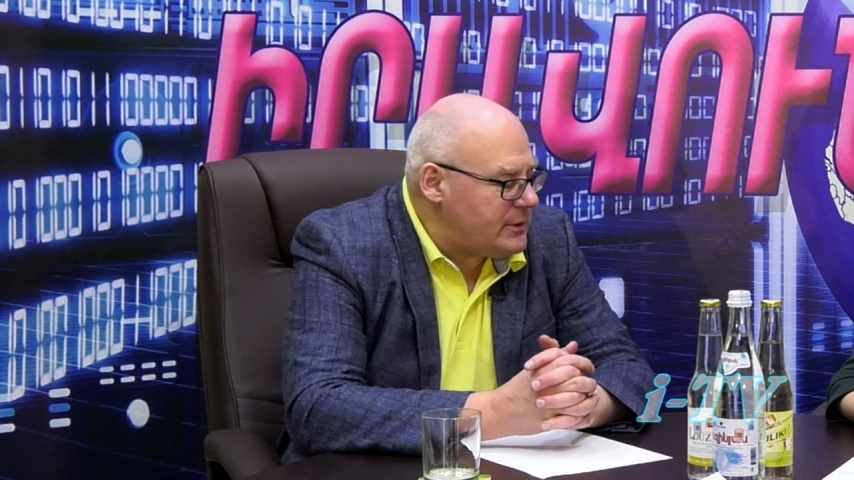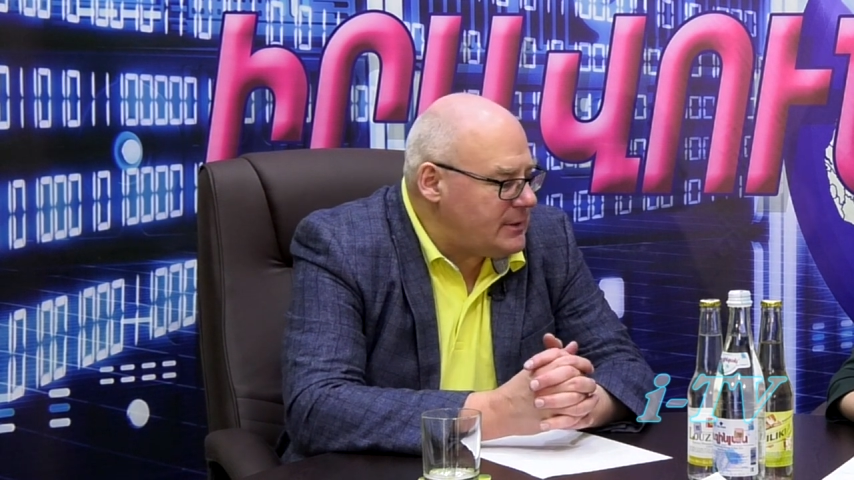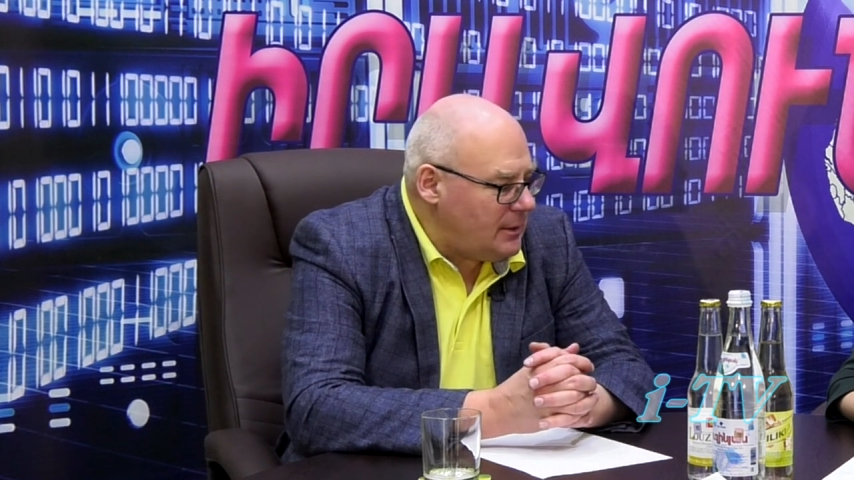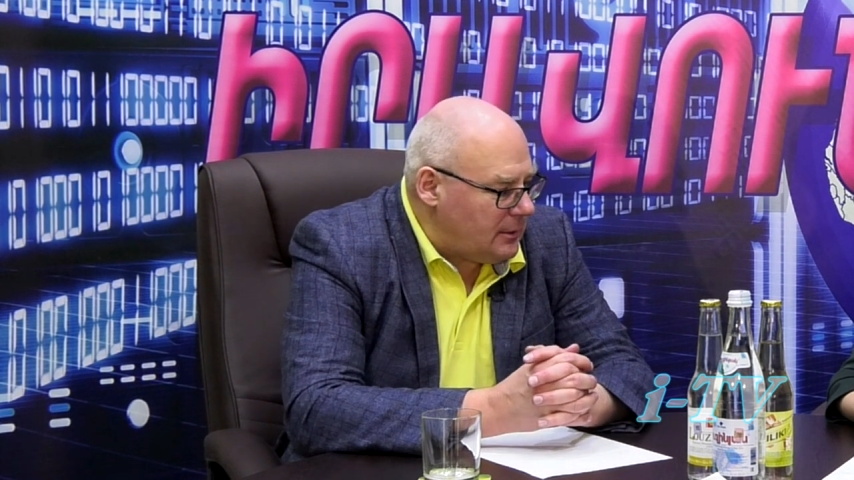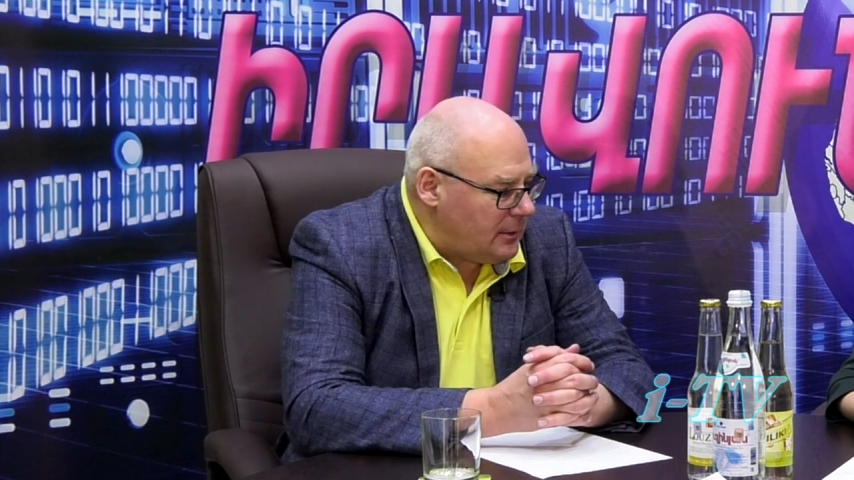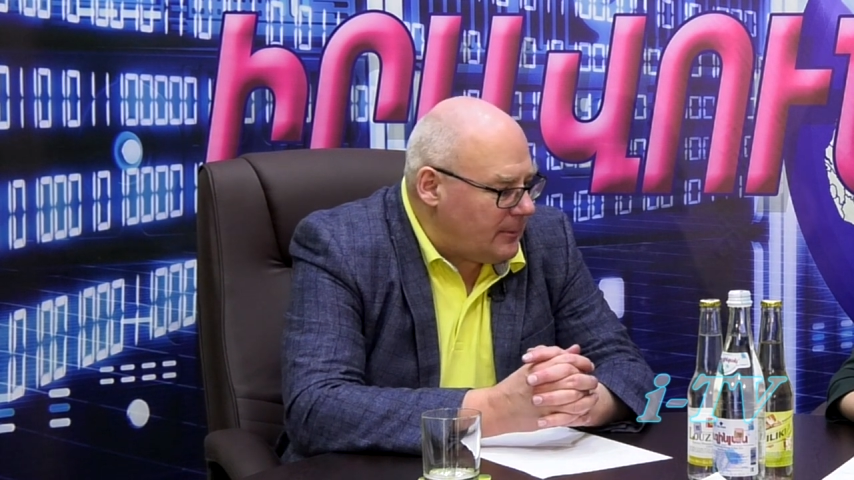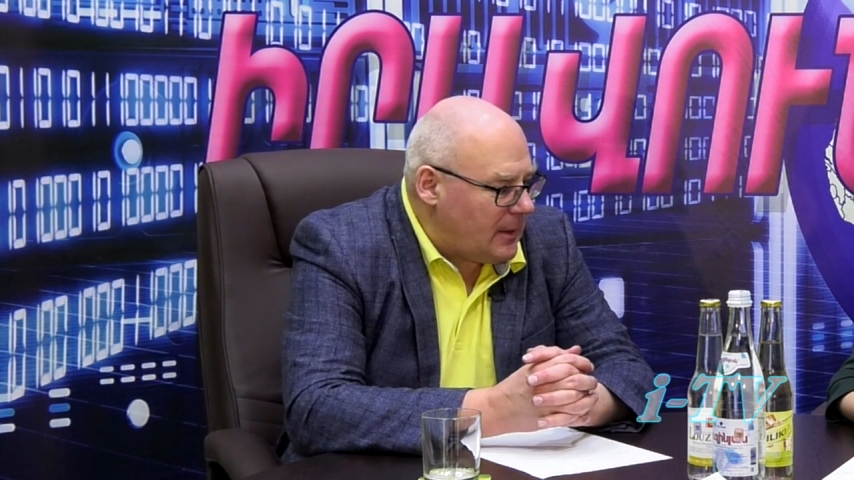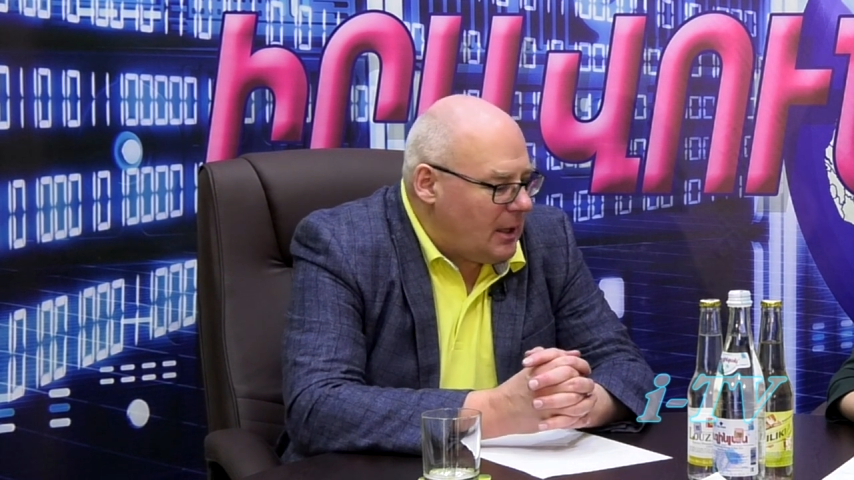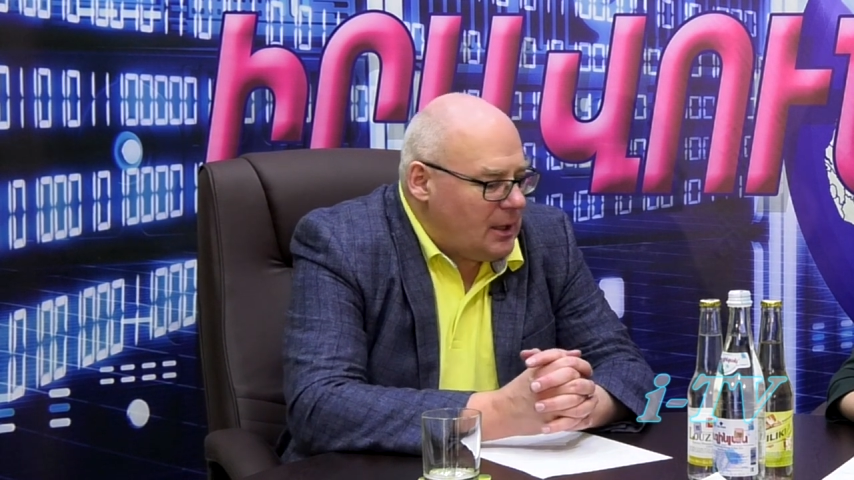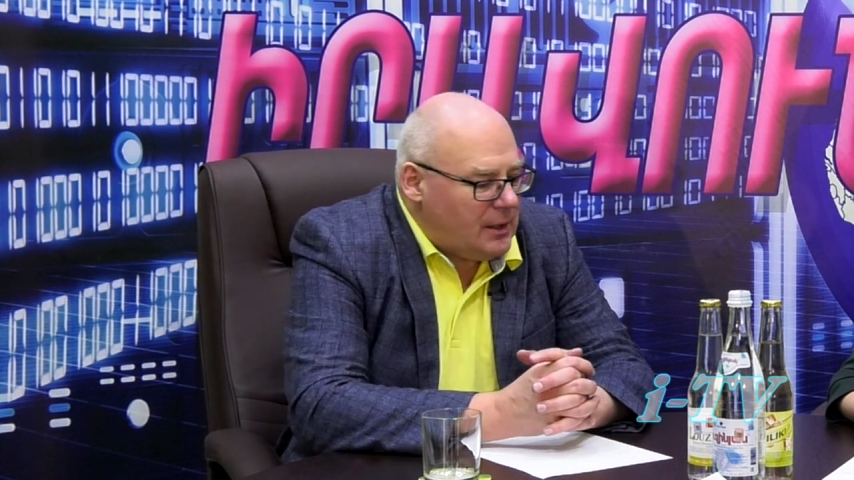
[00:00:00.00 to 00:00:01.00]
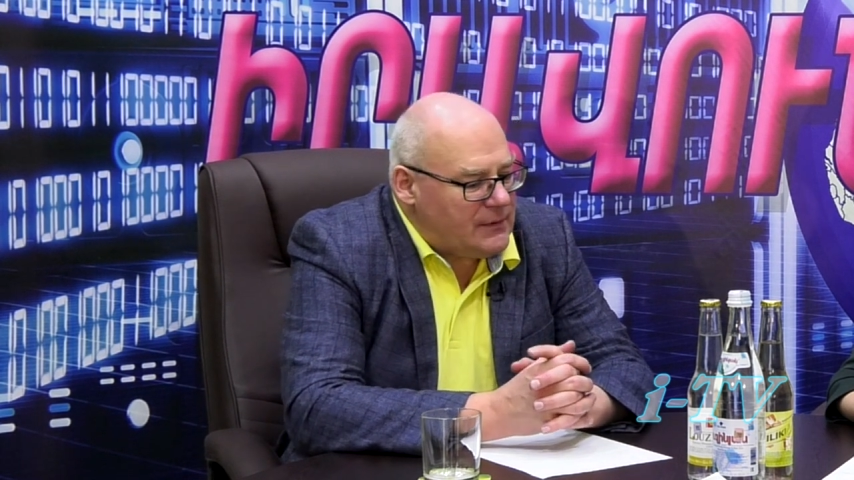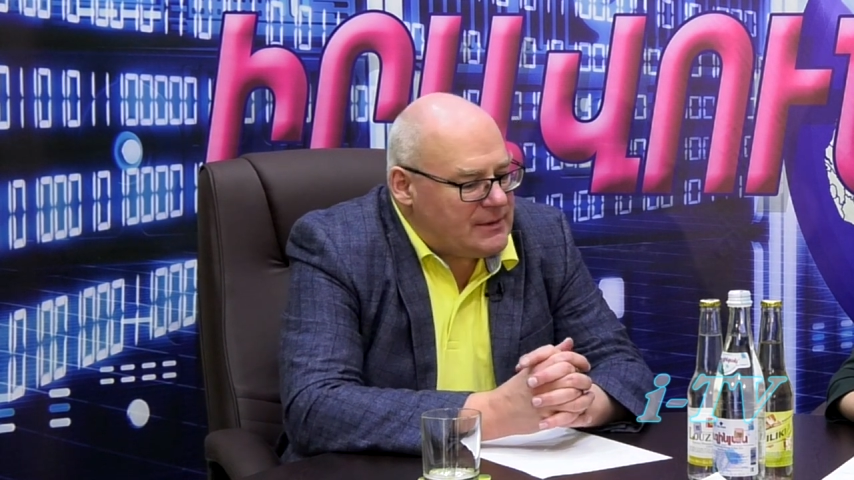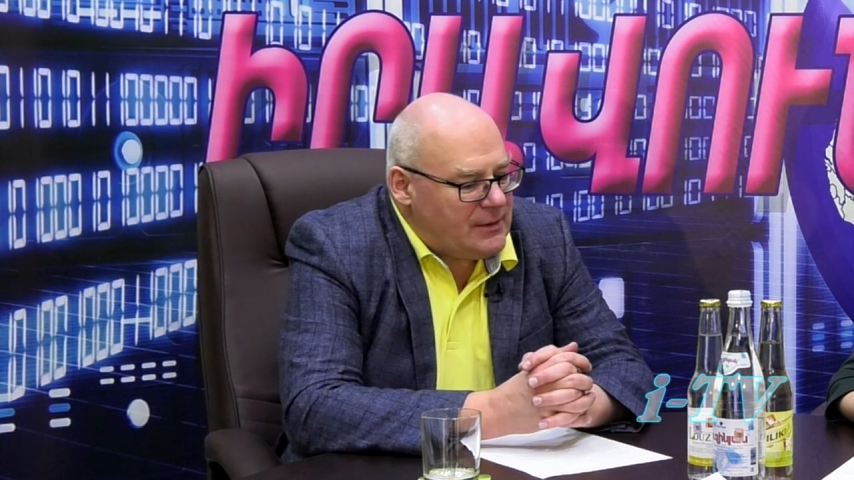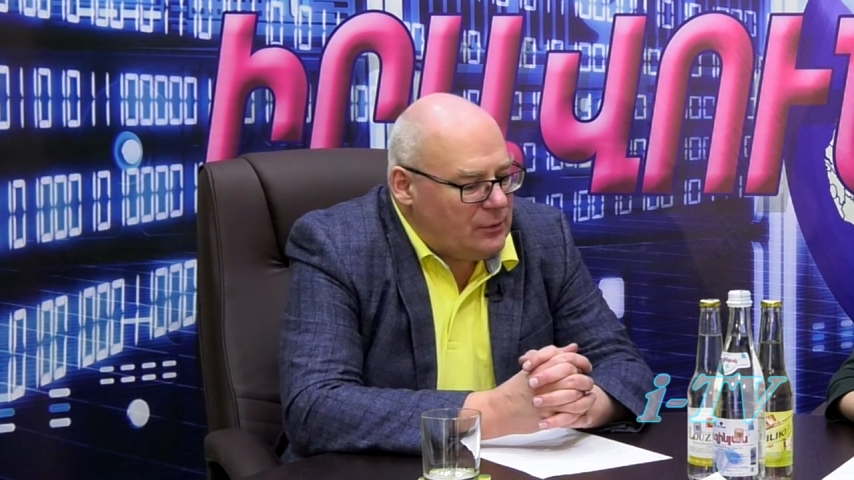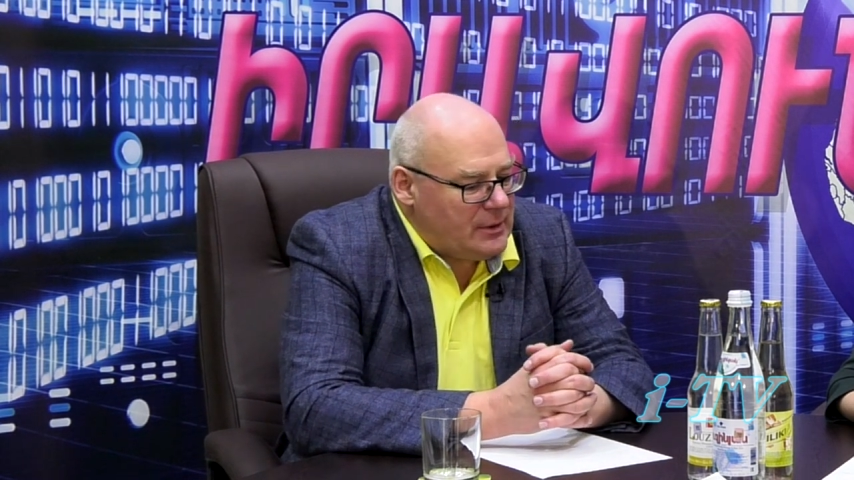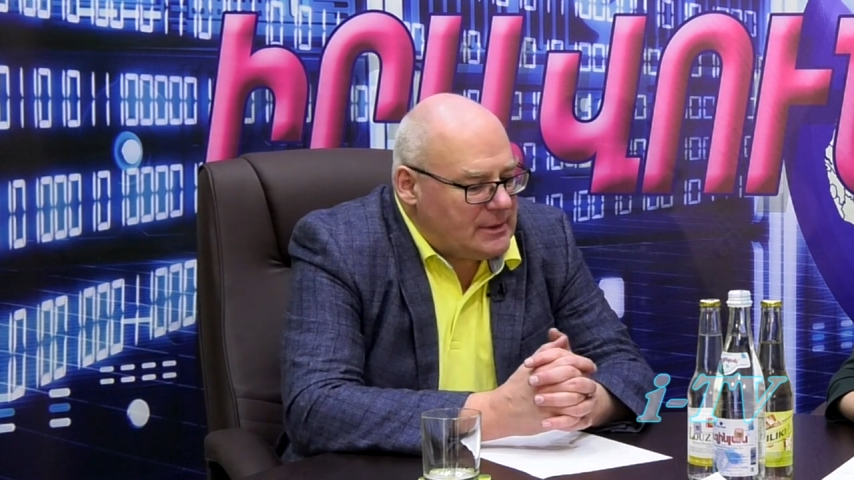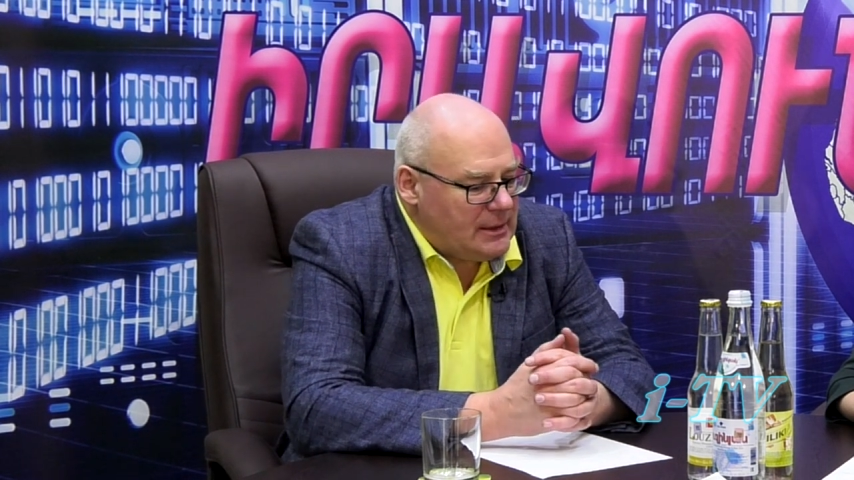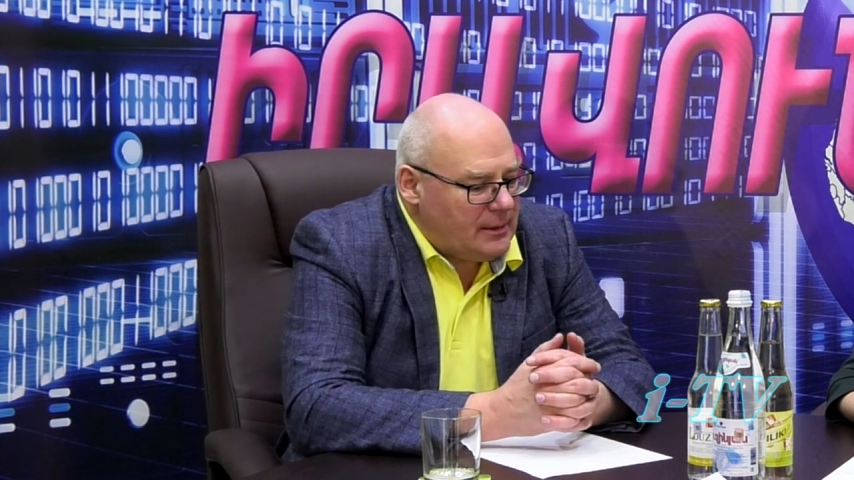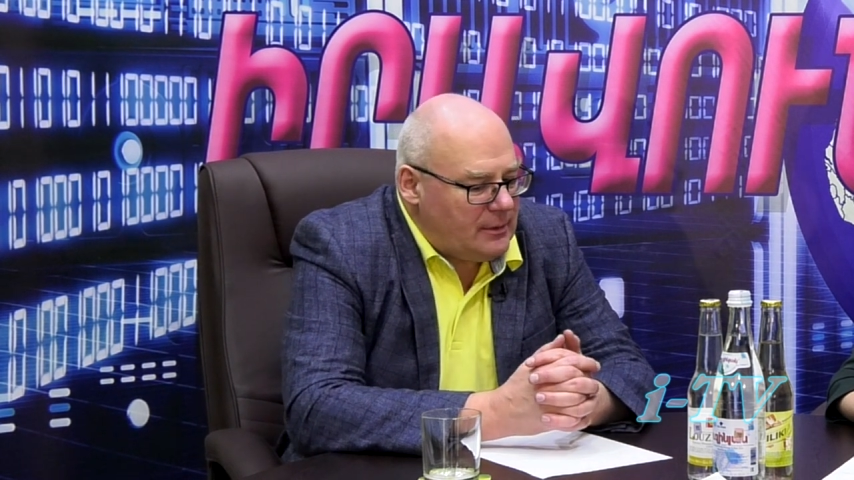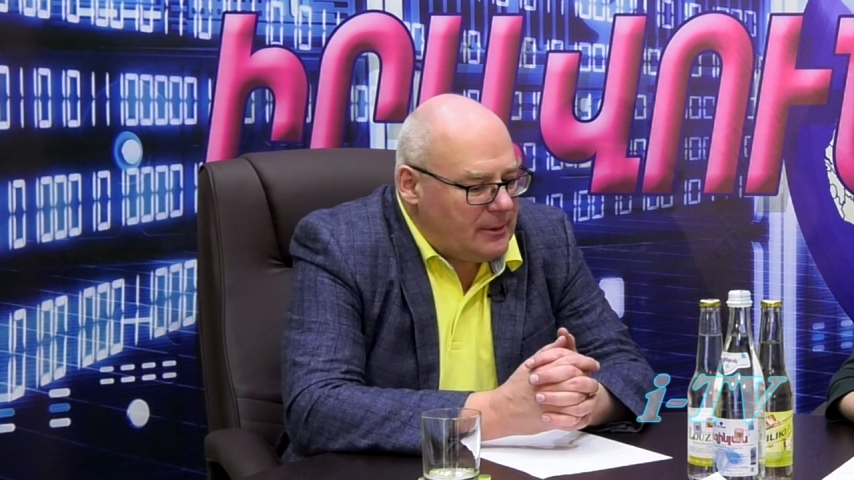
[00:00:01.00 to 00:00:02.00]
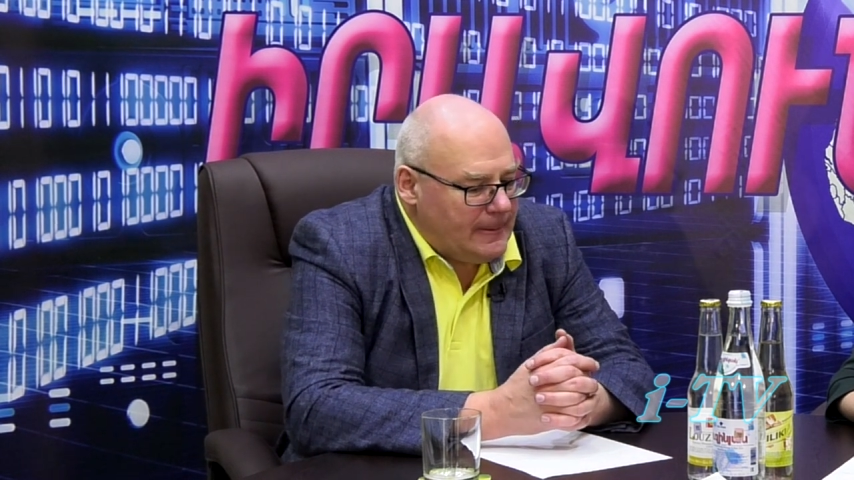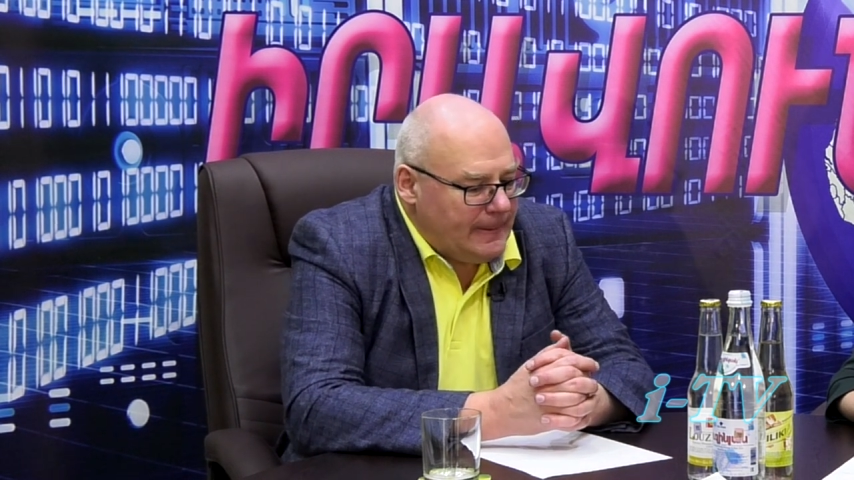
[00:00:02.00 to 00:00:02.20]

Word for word: сделаны из всего из этого.